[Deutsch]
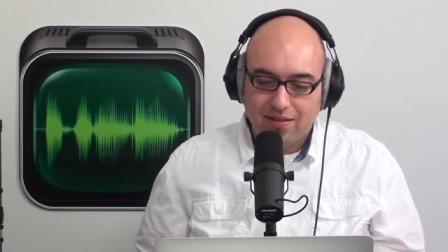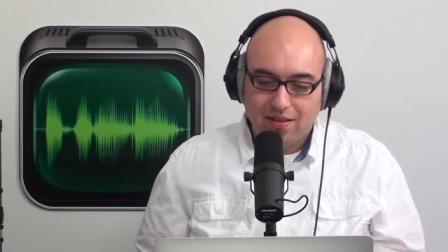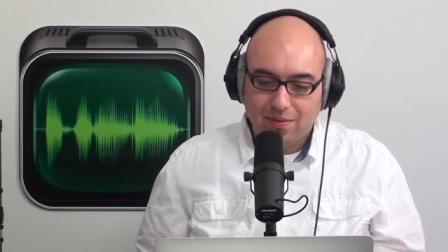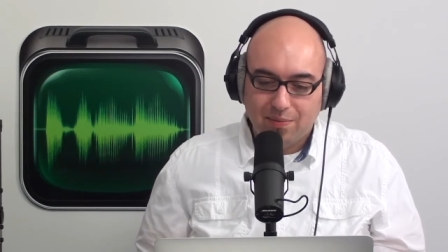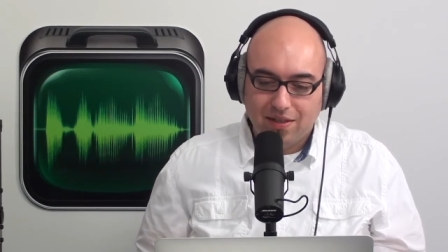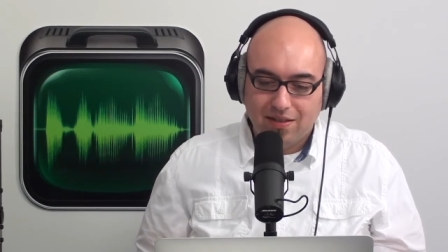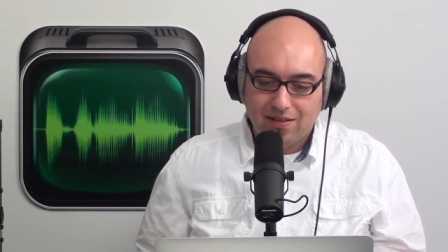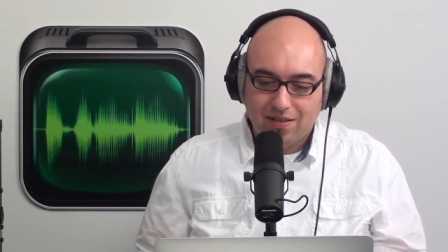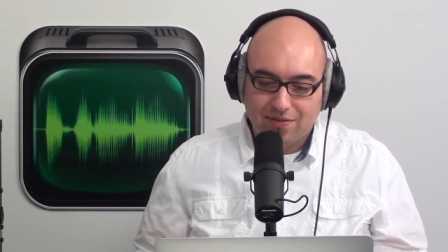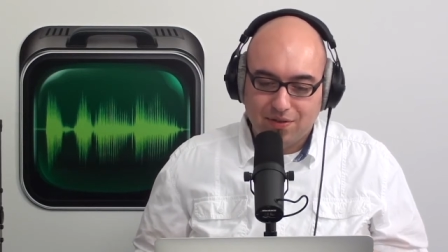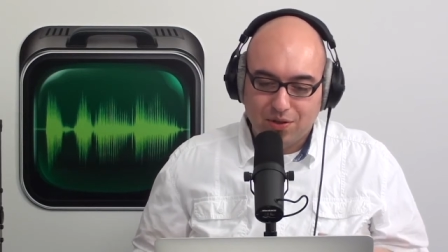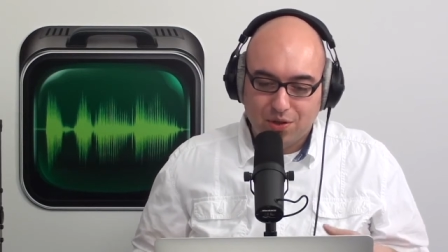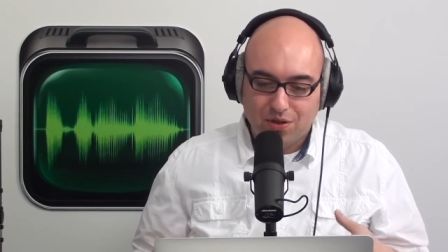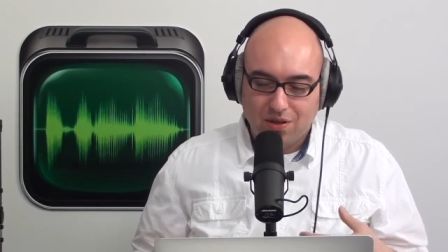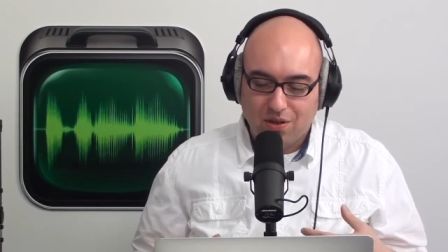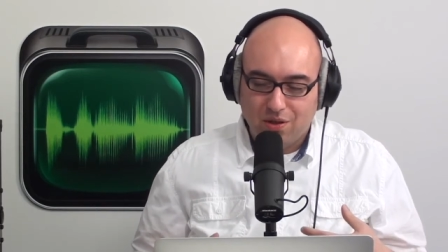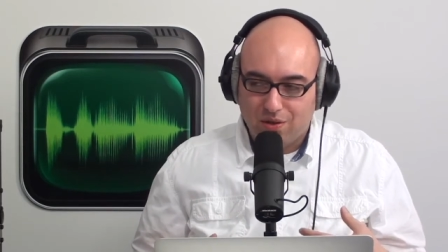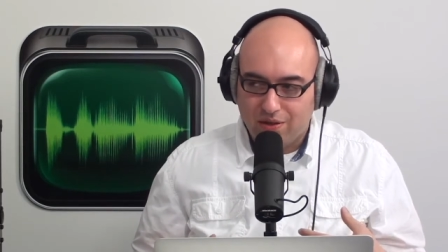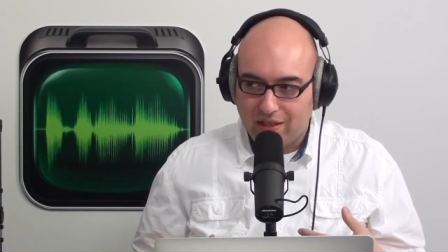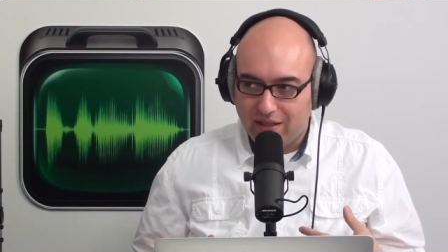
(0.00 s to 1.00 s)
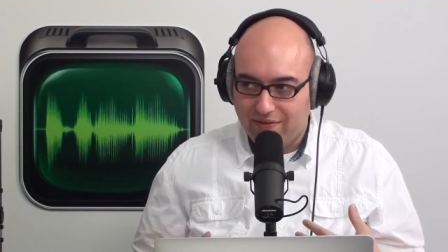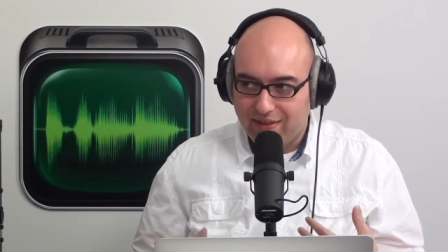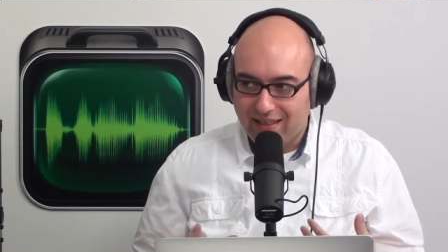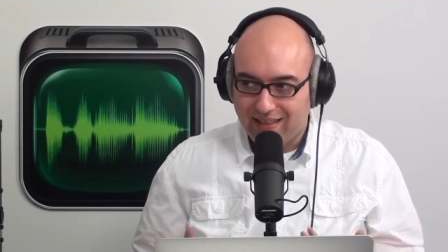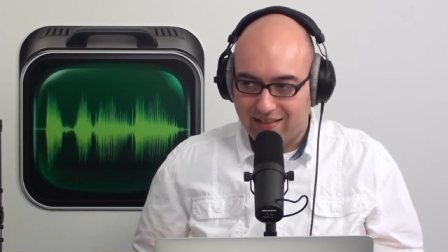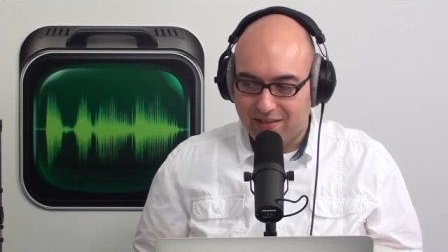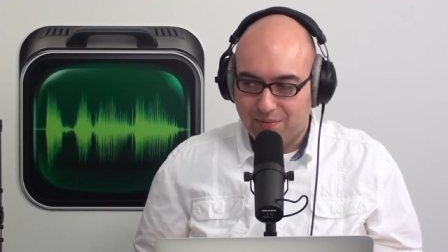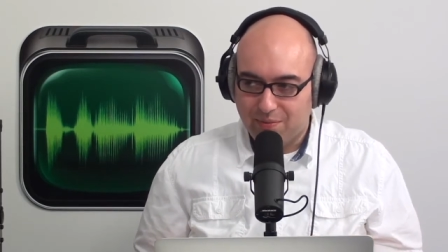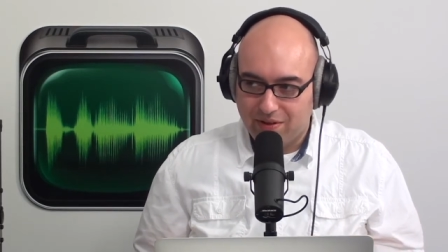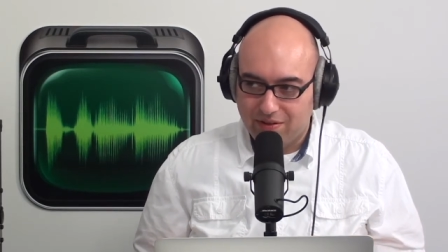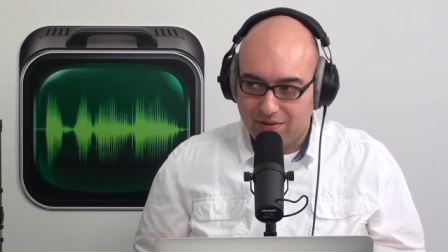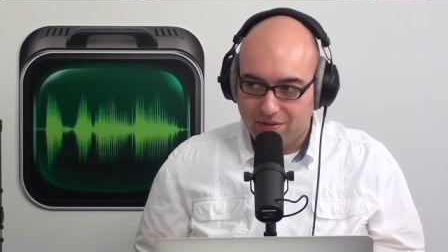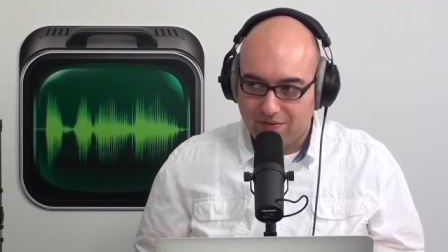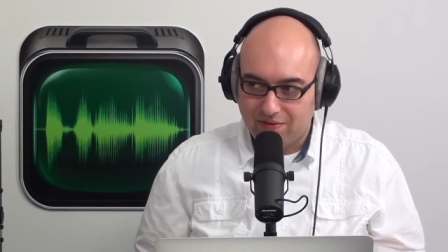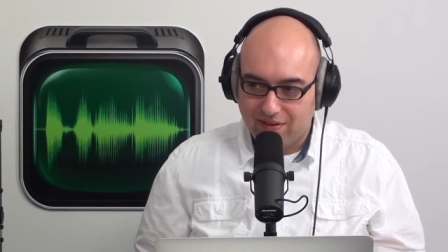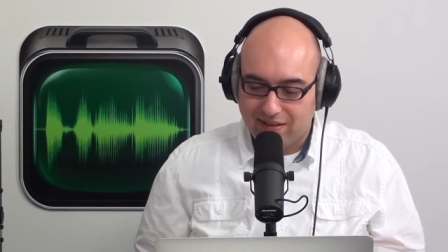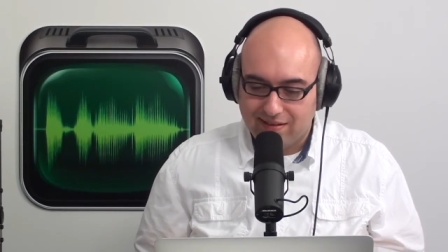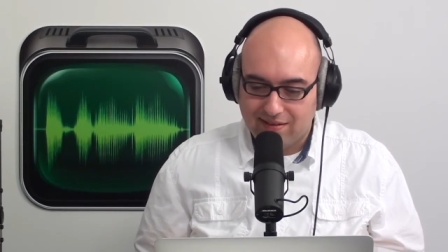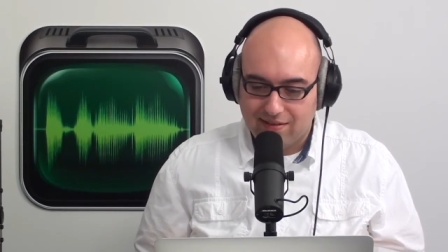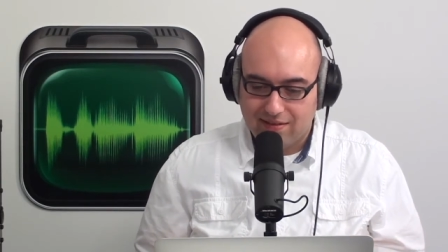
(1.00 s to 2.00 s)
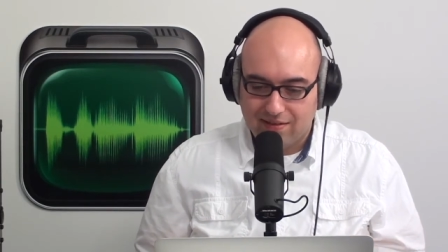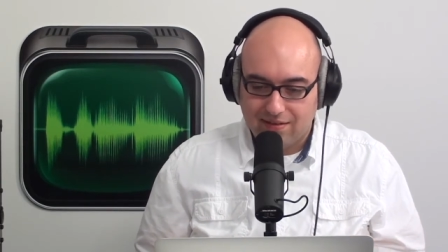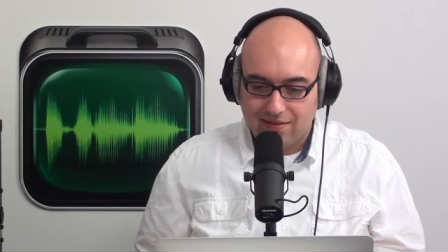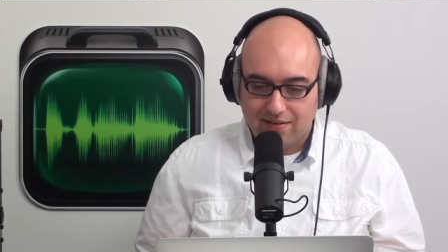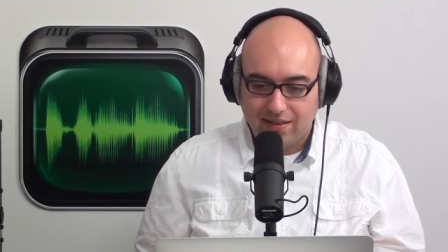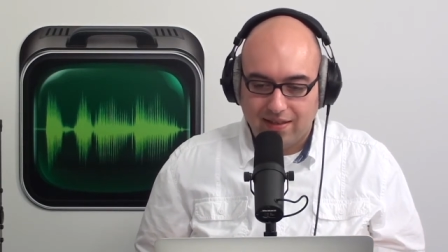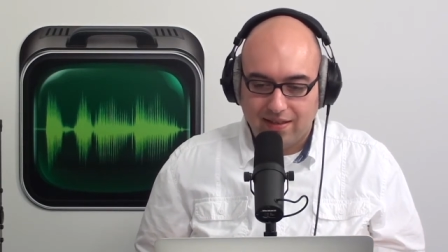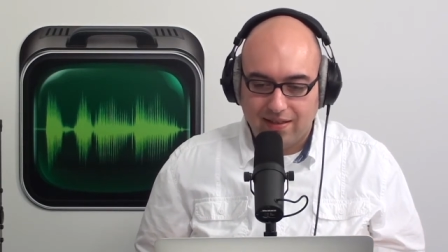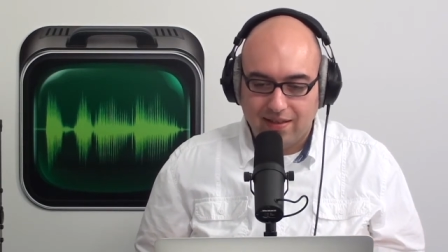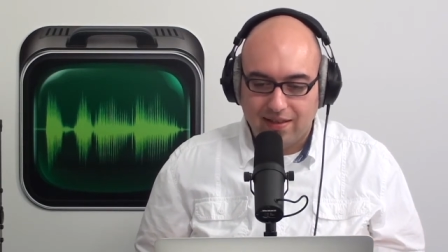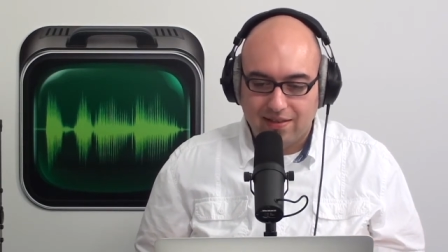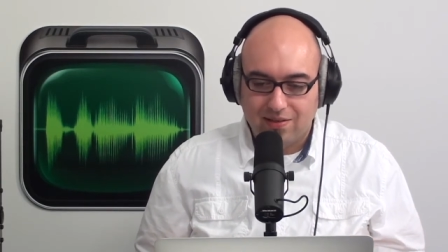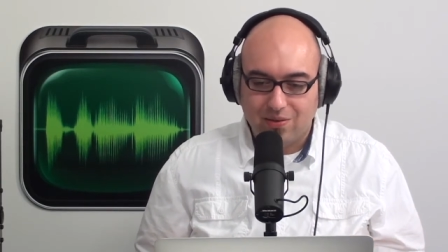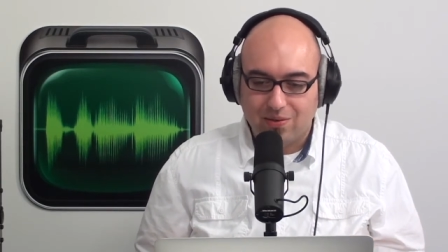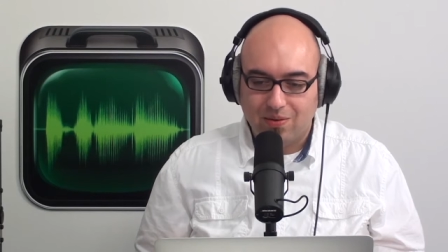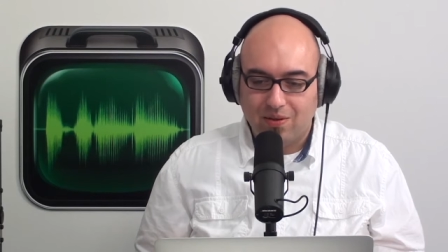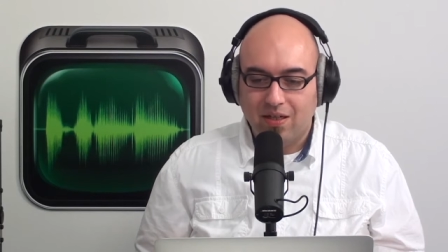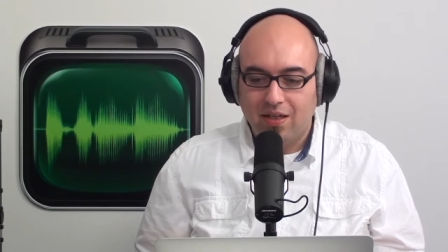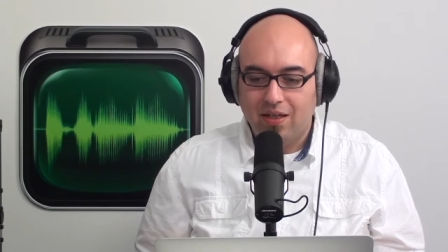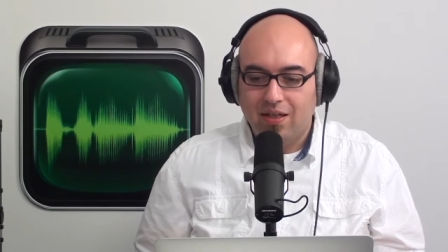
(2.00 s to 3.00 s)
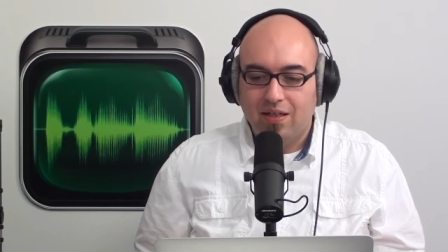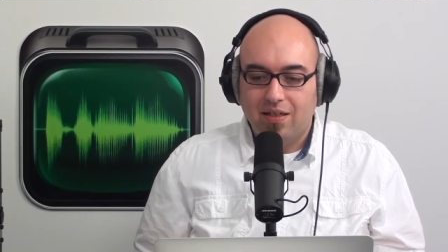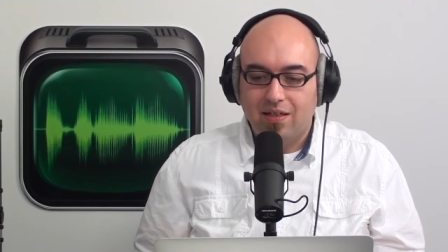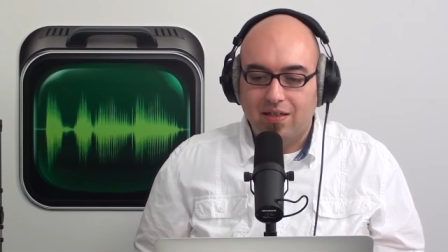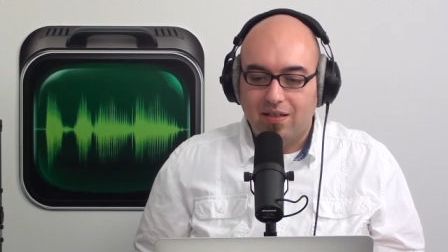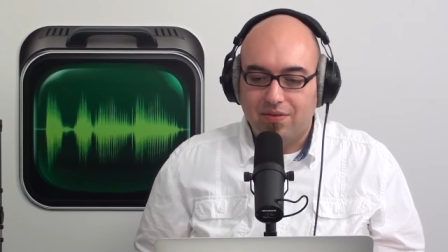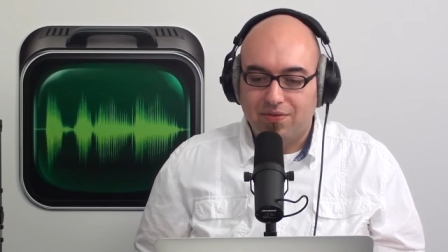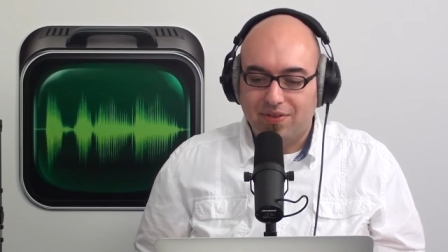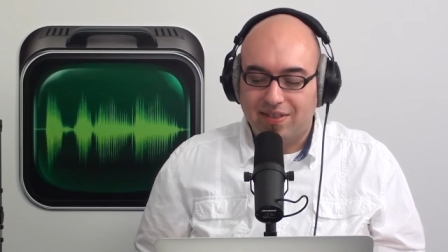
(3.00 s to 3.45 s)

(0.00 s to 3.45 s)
die man inzwischen auch erwartet bei sowas, mhm. ja, also äh,